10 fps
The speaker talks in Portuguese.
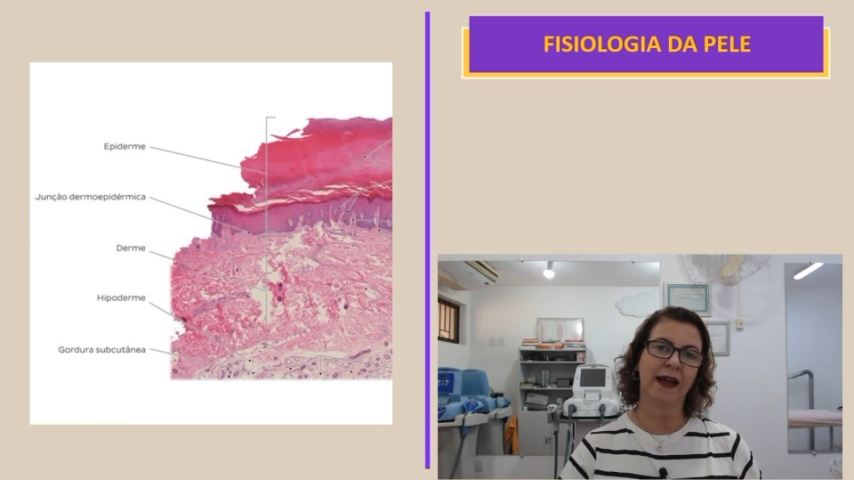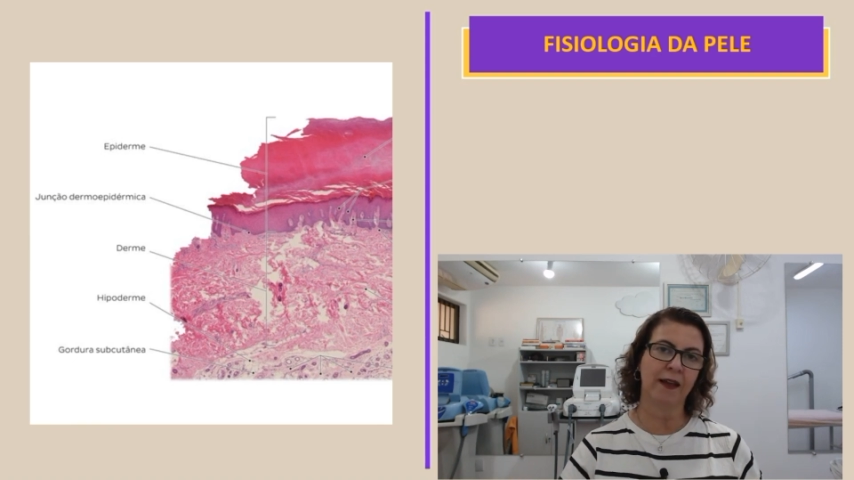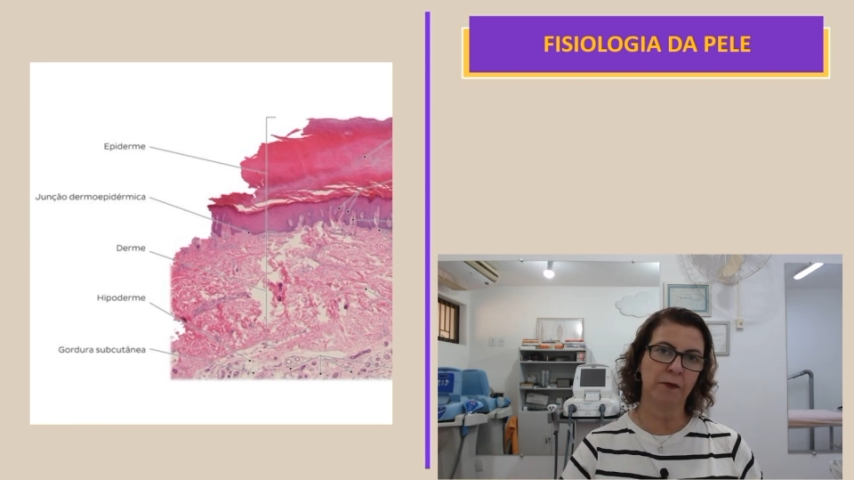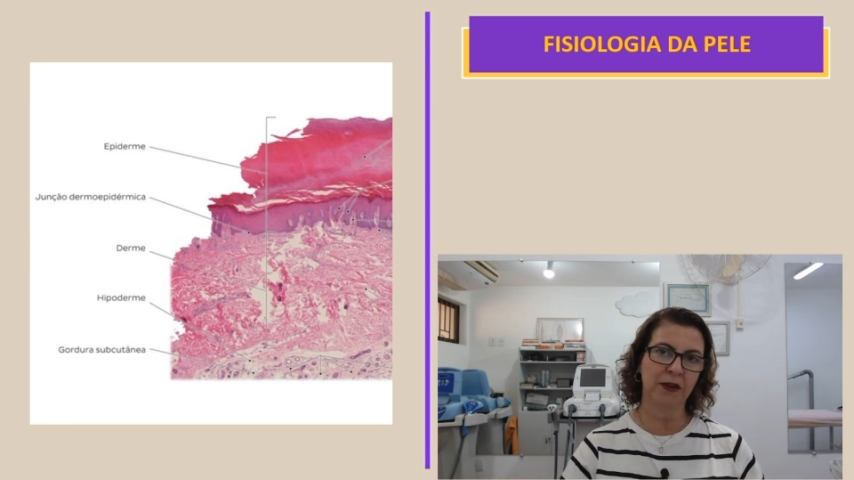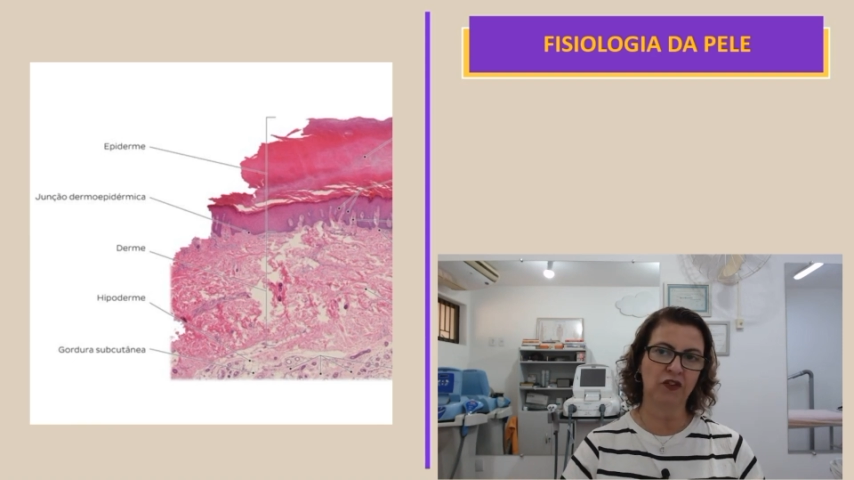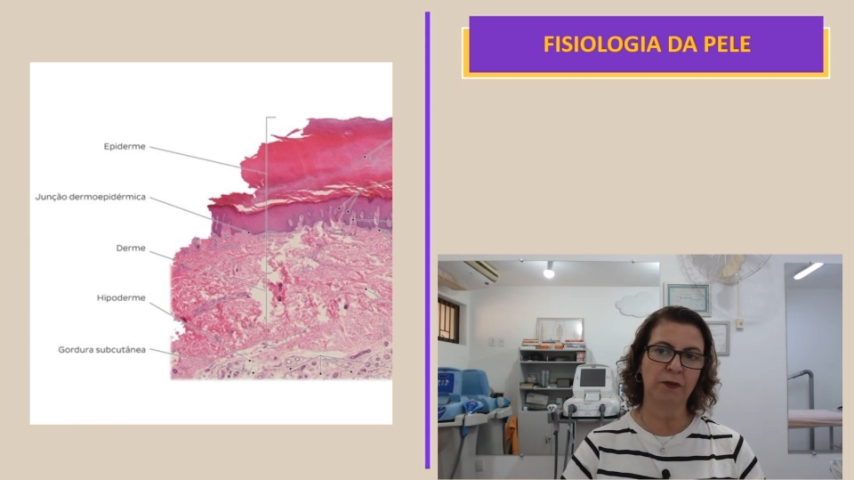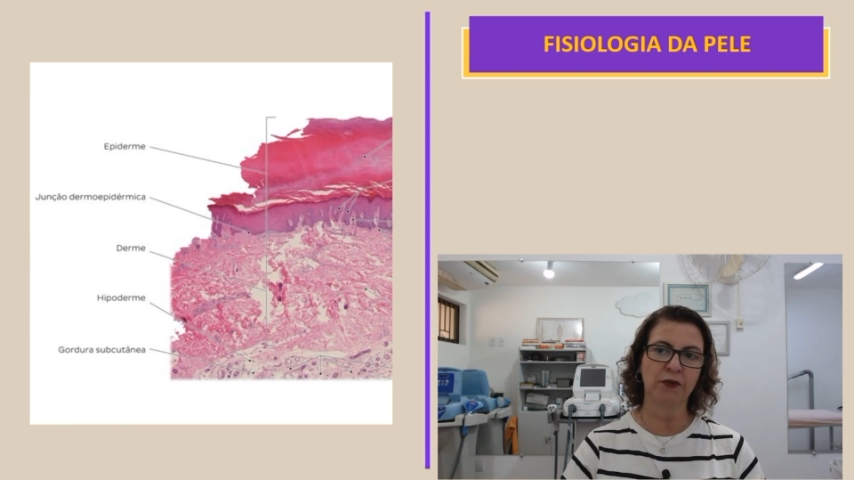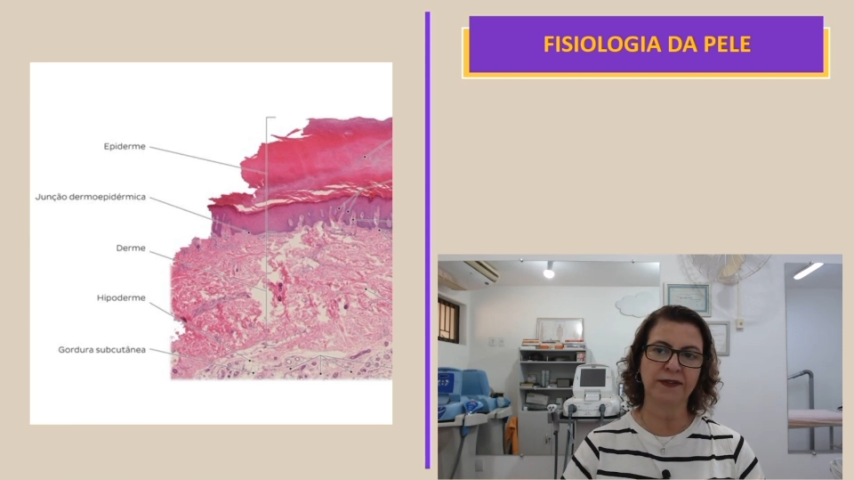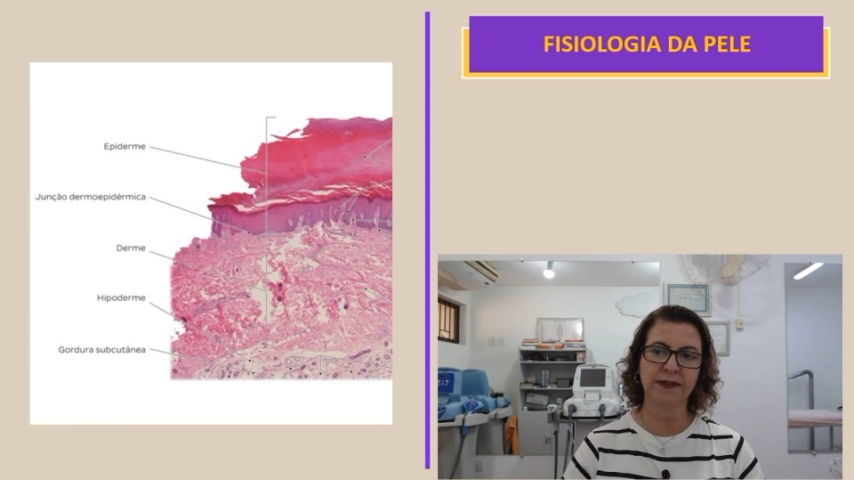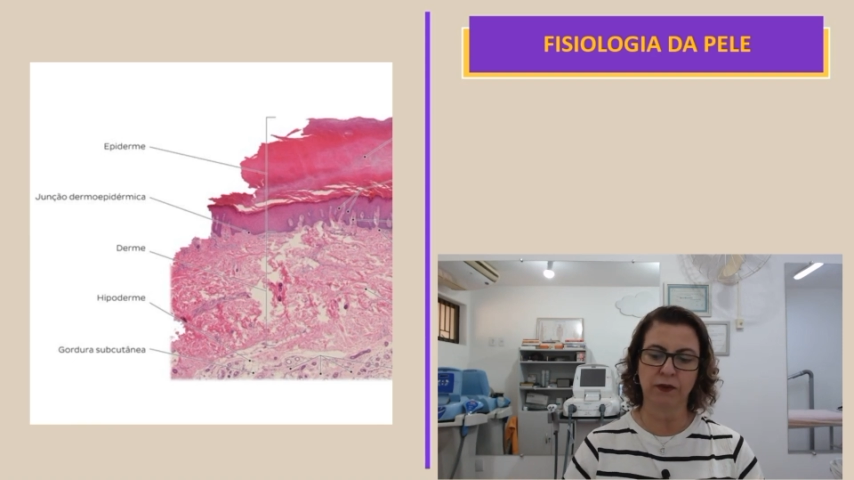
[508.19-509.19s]
realmente a
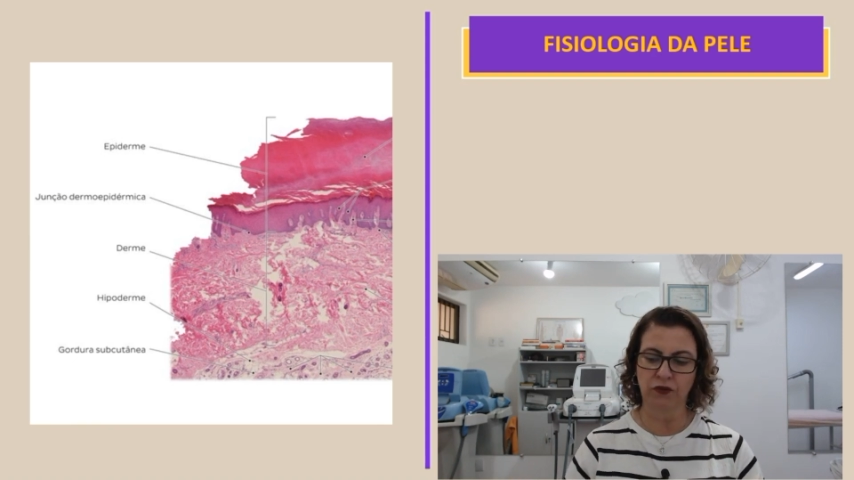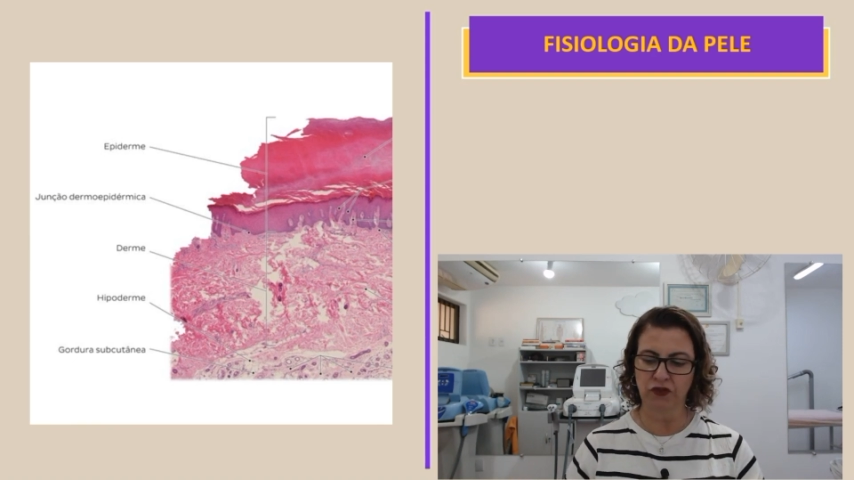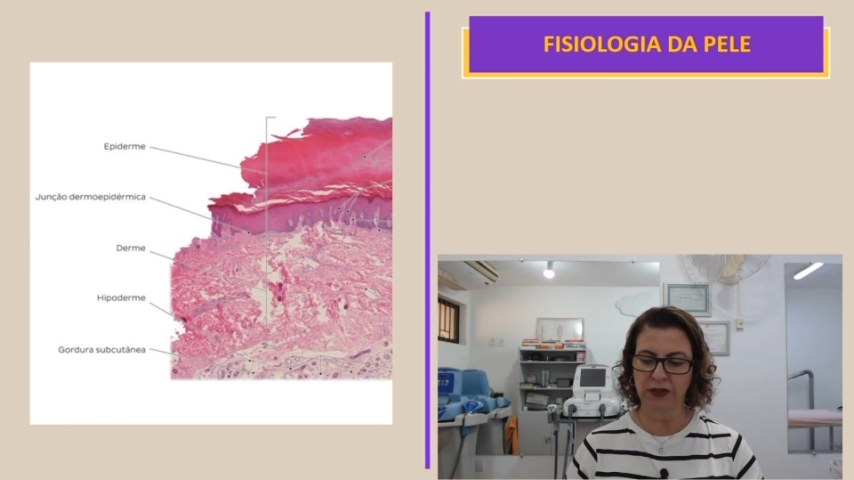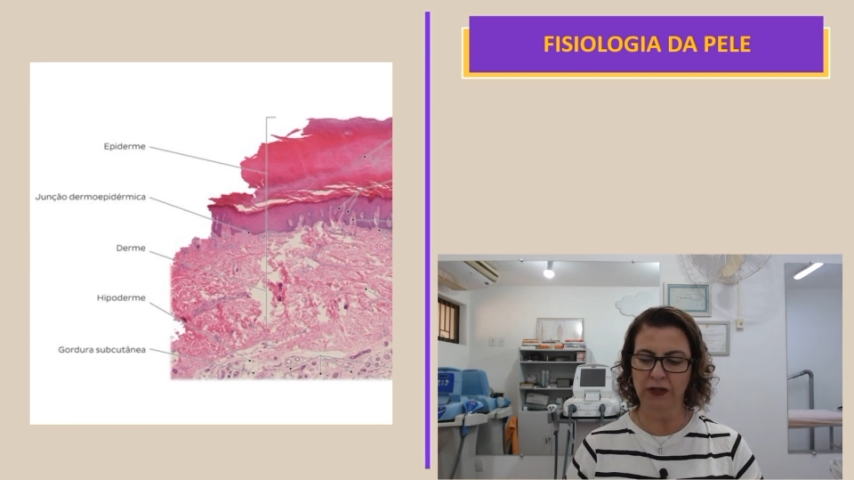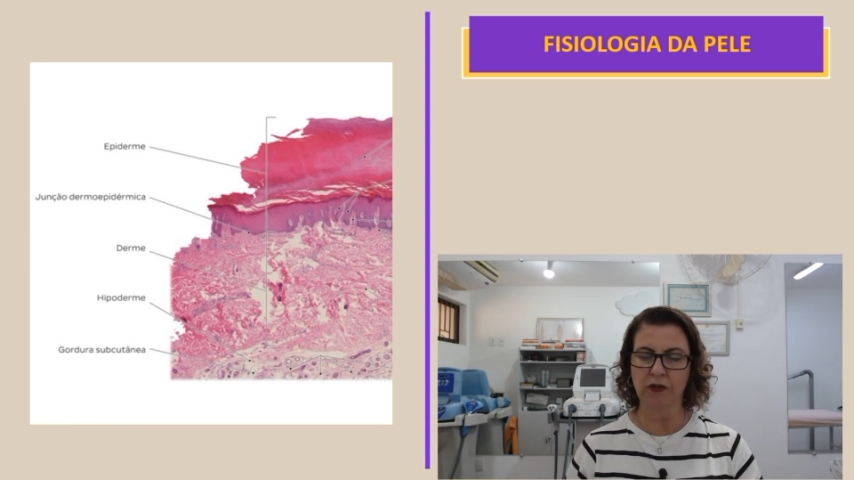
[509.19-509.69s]
produção de